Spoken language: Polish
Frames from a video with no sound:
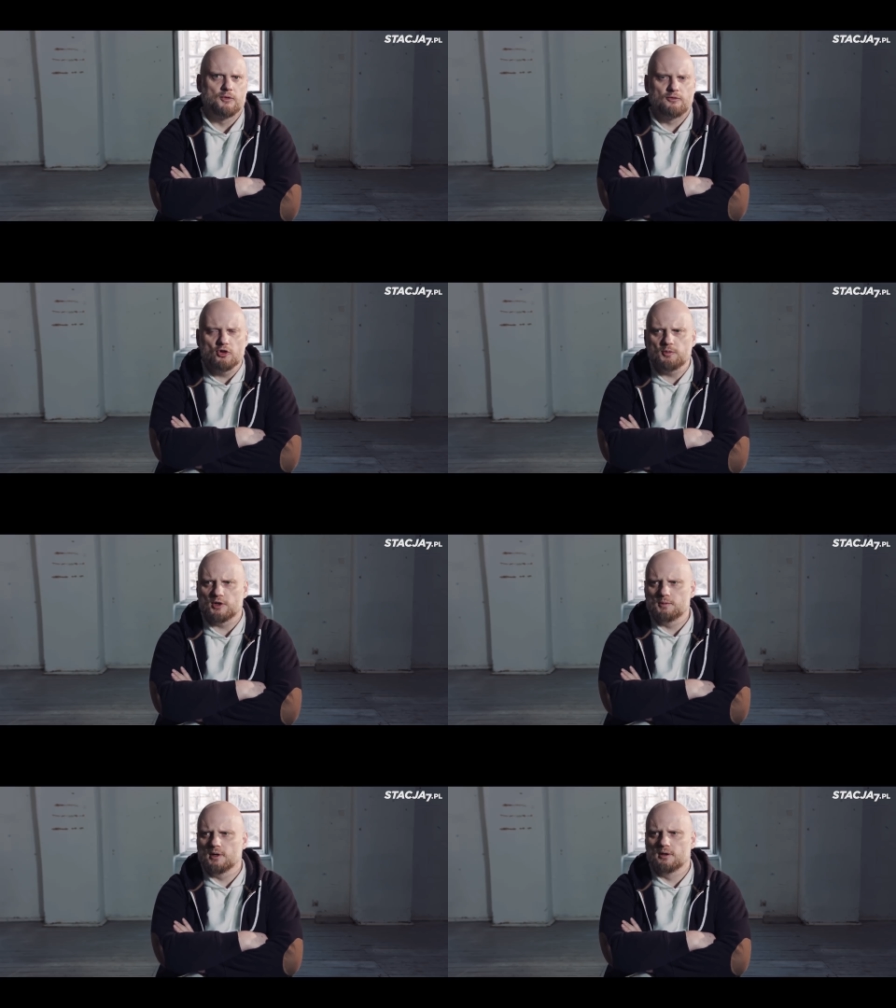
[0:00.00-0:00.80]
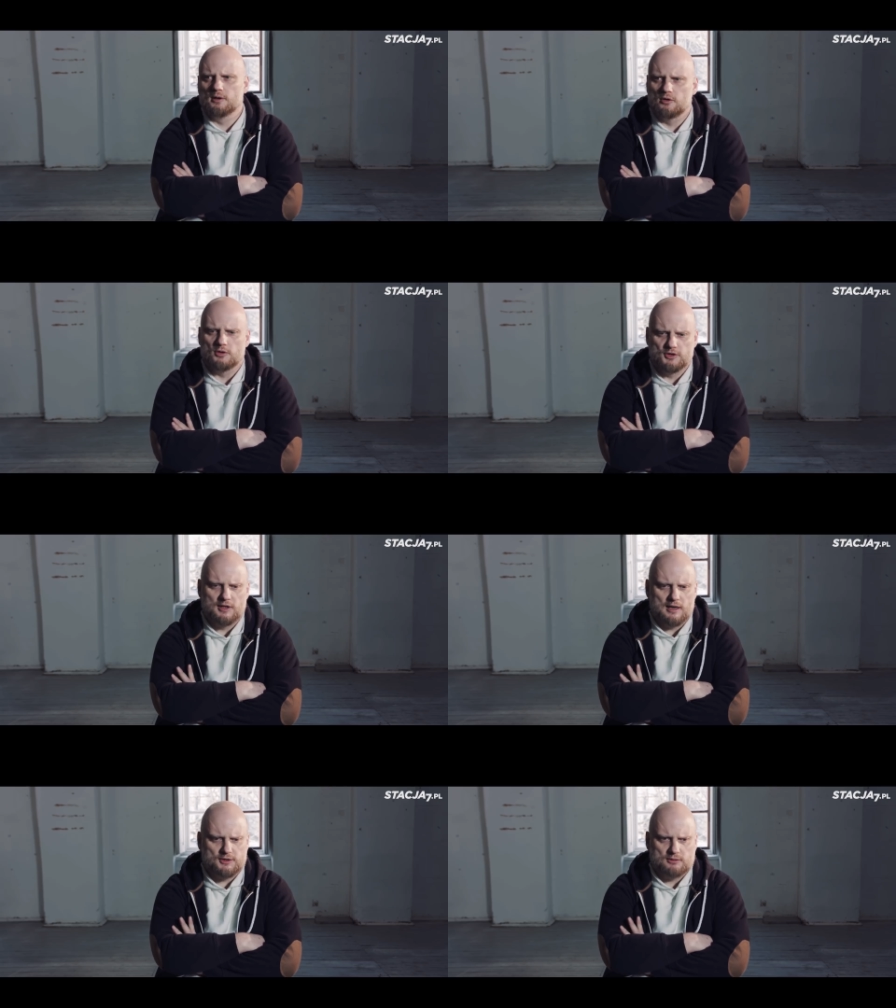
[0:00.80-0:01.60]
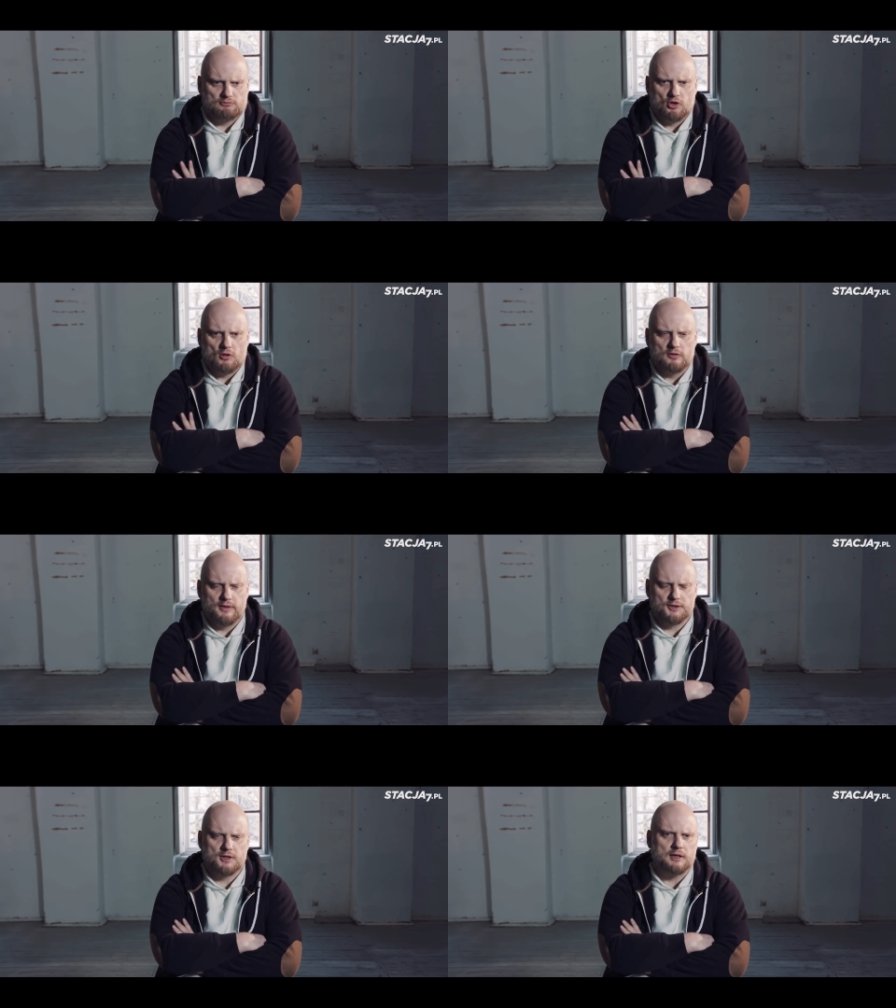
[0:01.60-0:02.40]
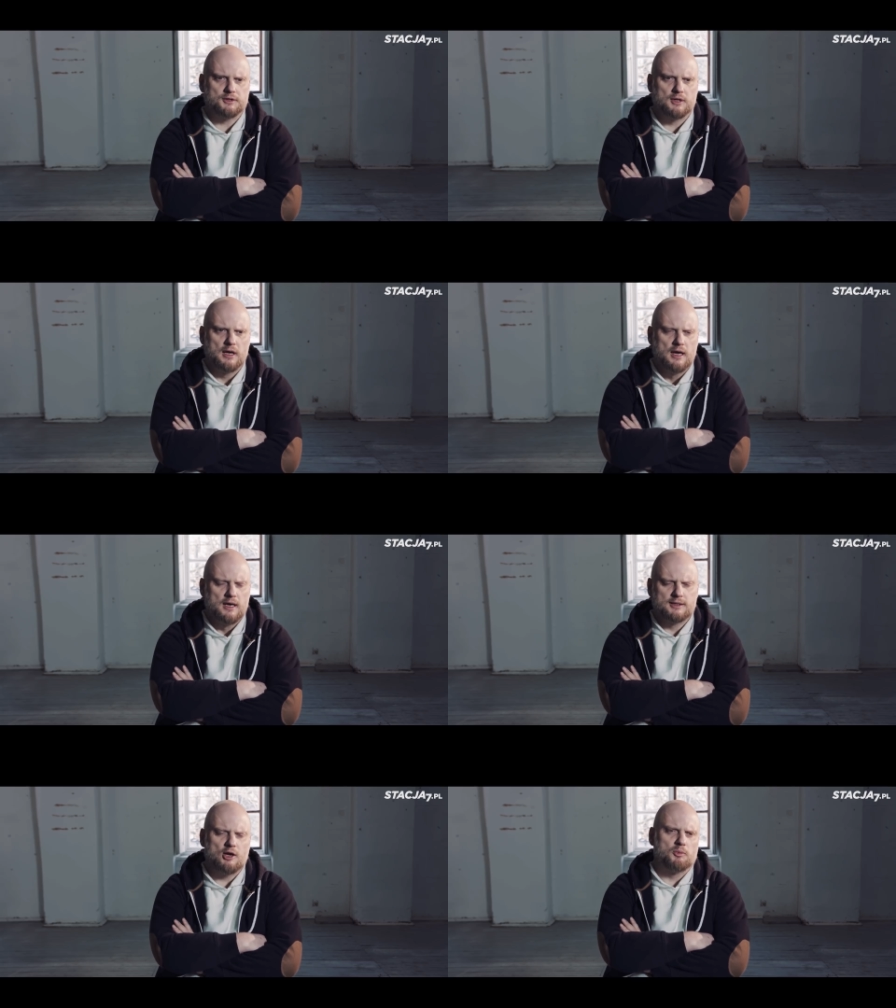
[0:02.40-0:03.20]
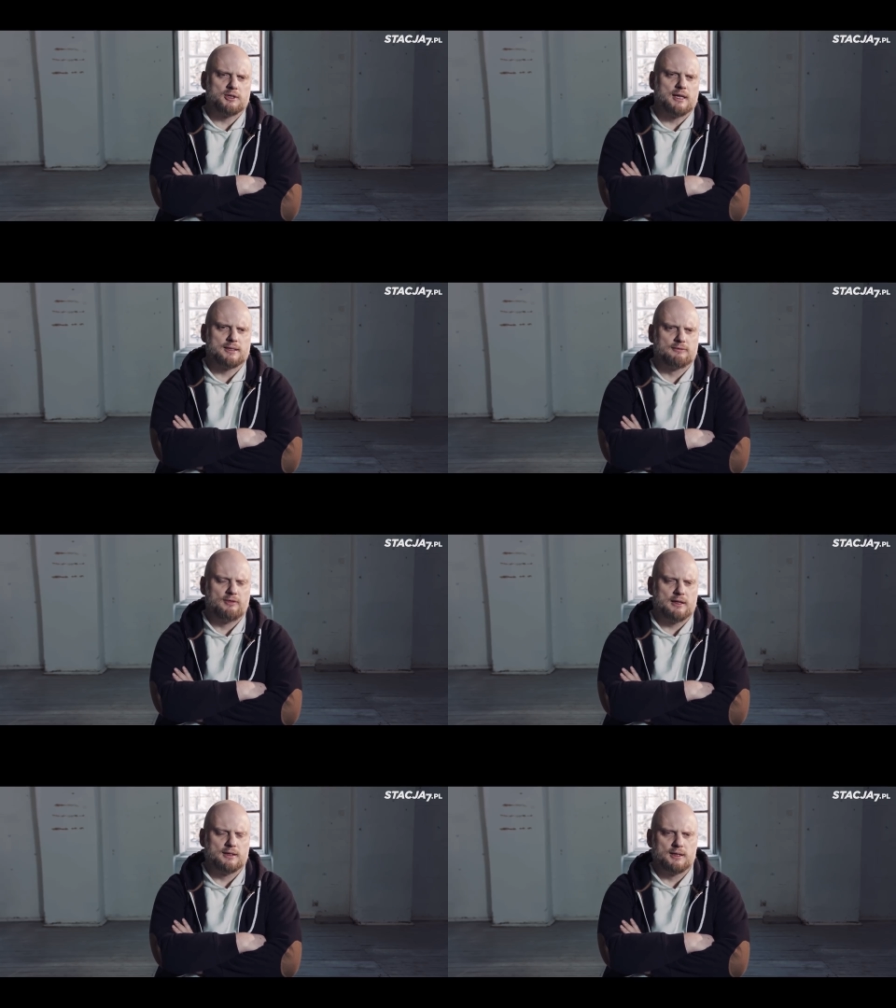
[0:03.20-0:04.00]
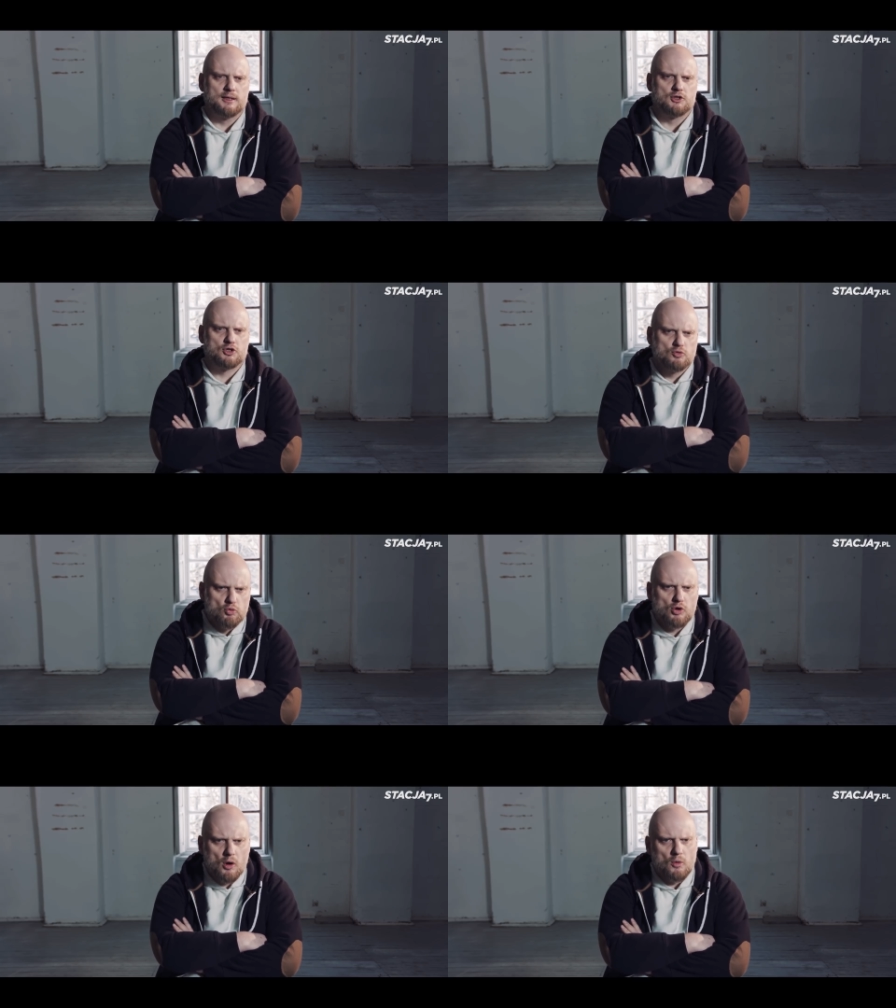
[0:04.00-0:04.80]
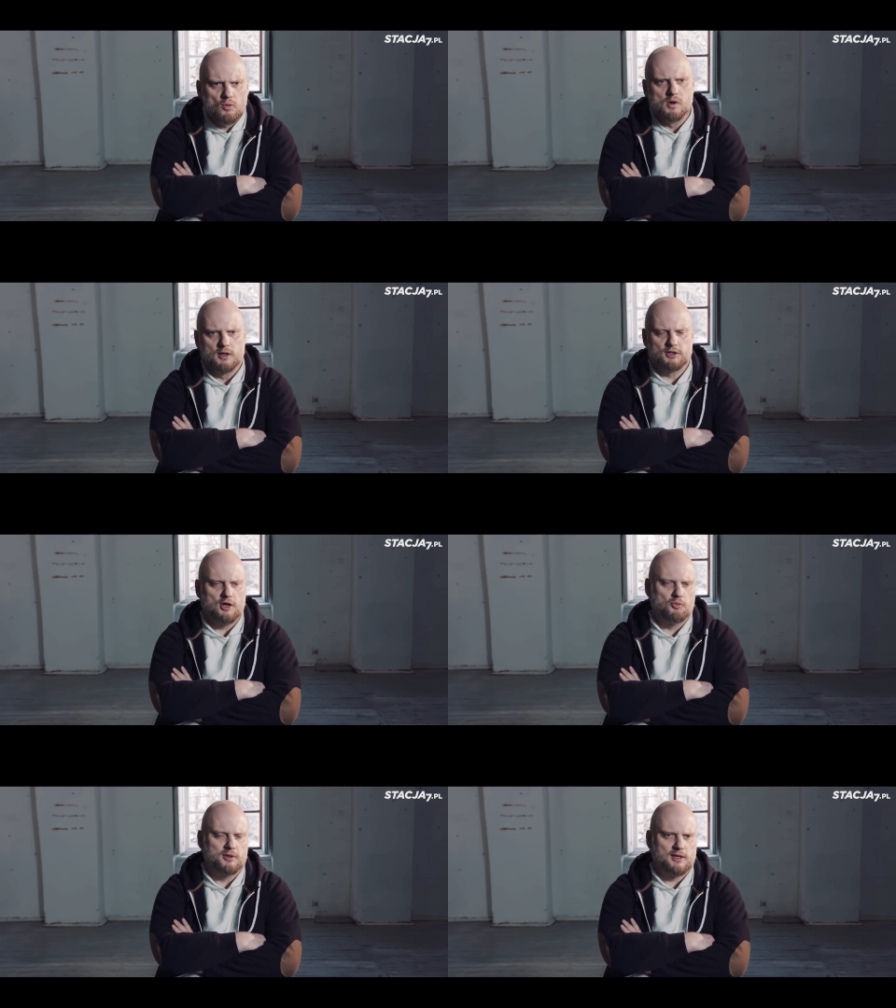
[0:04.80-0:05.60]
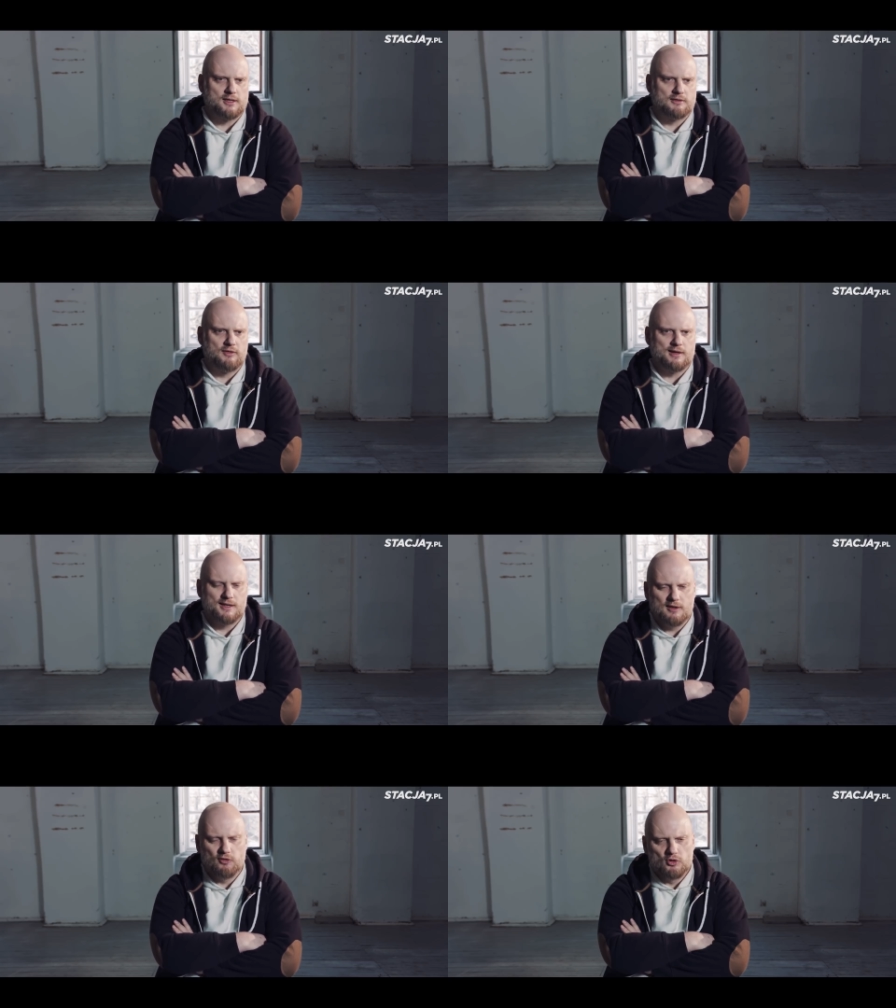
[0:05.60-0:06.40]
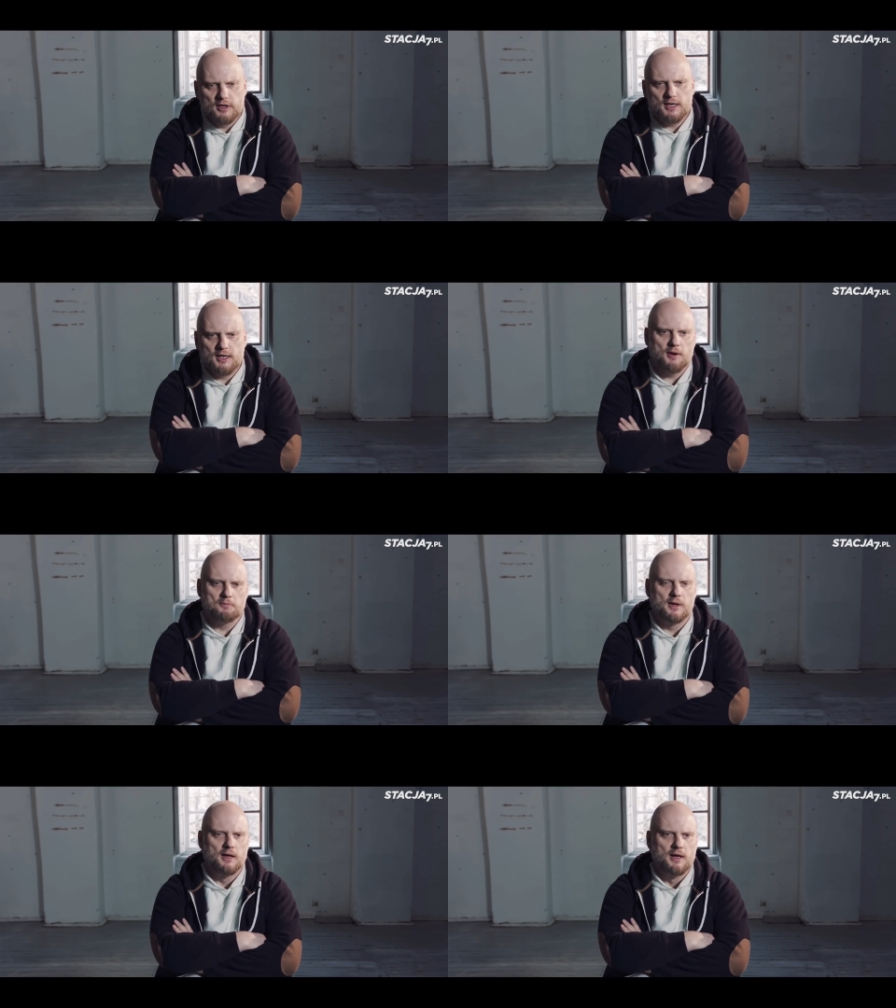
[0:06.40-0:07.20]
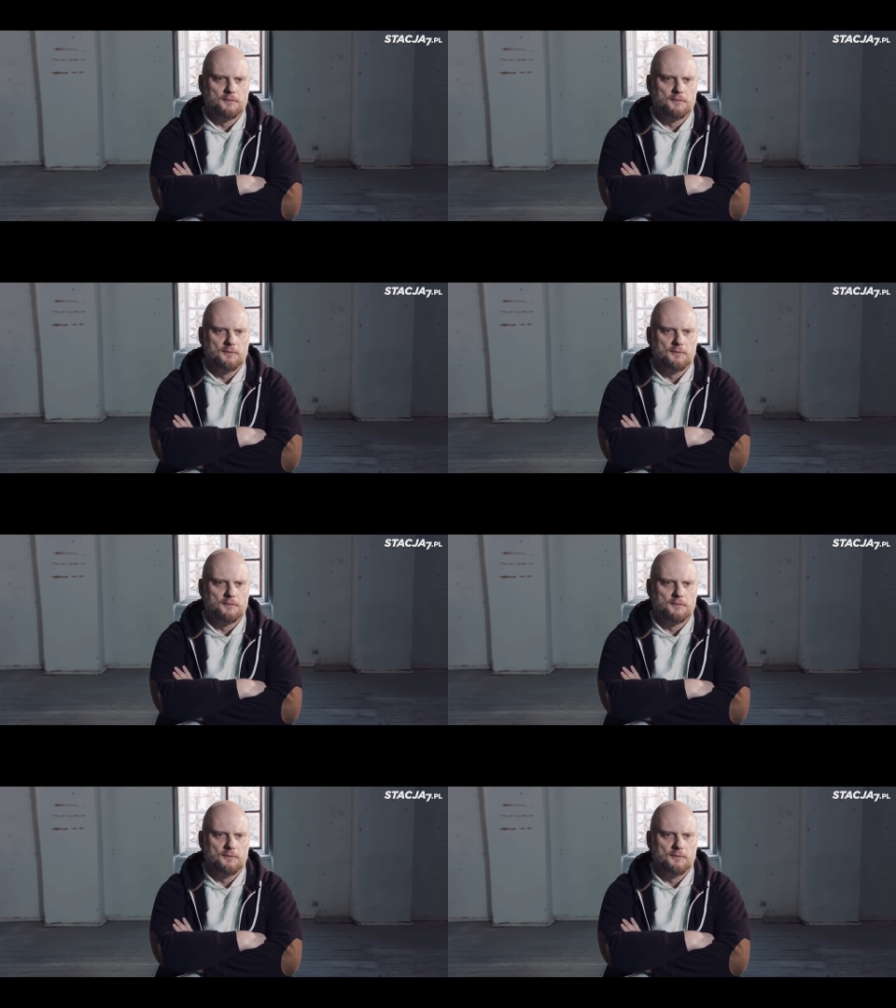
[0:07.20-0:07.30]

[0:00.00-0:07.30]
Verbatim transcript: Wątpię, żeby ktoś z nas, ktokolwiek z nas, chciał być nazywany sługą, chciał być nazywany niewolnikiem,